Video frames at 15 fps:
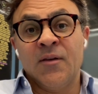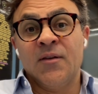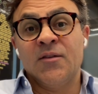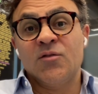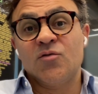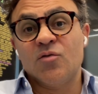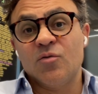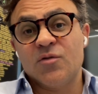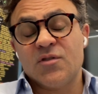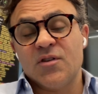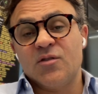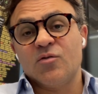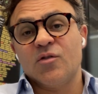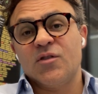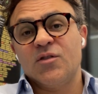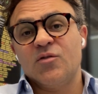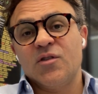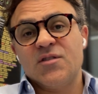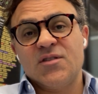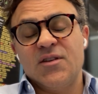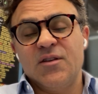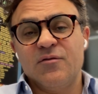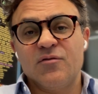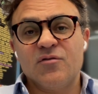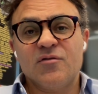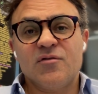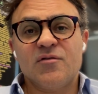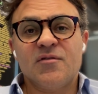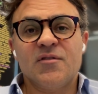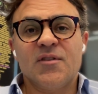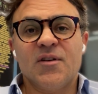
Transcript: sou escritor de dois livros,